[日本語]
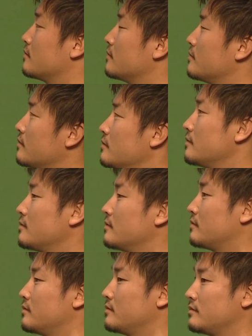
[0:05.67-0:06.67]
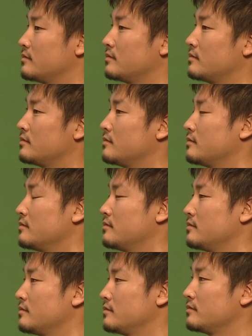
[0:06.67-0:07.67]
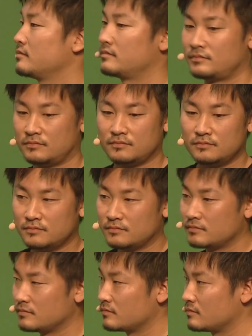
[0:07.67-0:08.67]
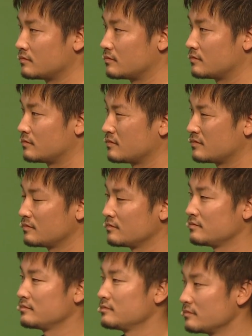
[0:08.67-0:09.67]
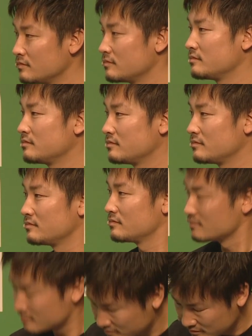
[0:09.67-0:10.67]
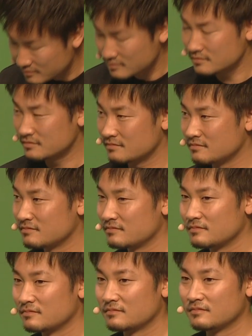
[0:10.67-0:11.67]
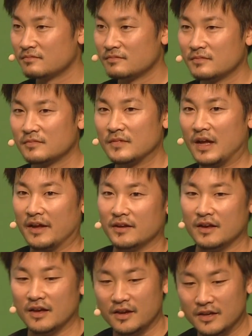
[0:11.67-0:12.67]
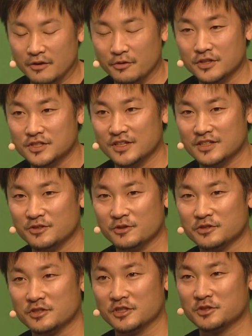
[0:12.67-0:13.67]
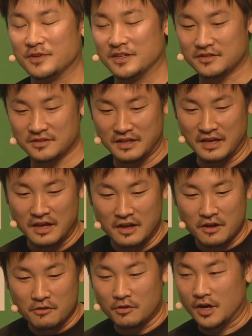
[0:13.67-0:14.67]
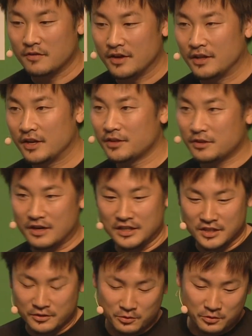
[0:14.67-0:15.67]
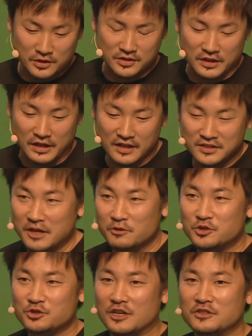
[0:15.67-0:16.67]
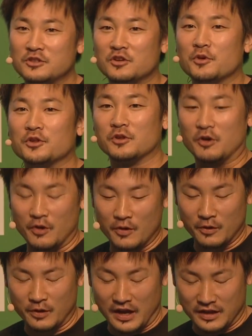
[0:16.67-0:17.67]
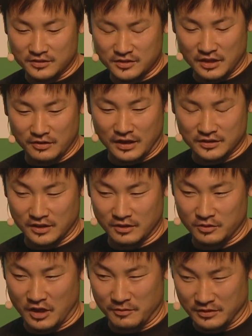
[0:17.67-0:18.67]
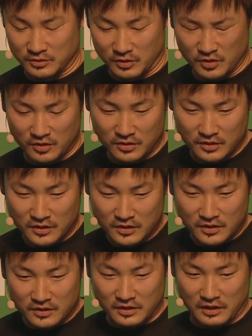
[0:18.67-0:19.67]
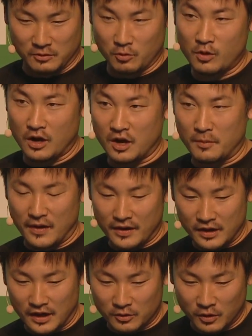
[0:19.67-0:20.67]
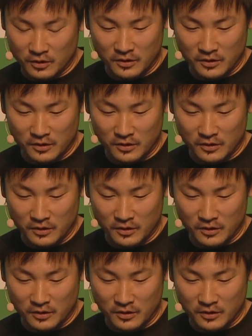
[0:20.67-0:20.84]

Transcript: ご社名ですね。稲穂株式会社、えー、野菜収穫ロボット開発のハロボットです。よろしくお願いします。はい、えー、稲穂の一木です。よろしくお願いします。我々何やってる会社かというとですね、野菜を収穫するロボットを開発している会社でございますと。で、動画が回らないと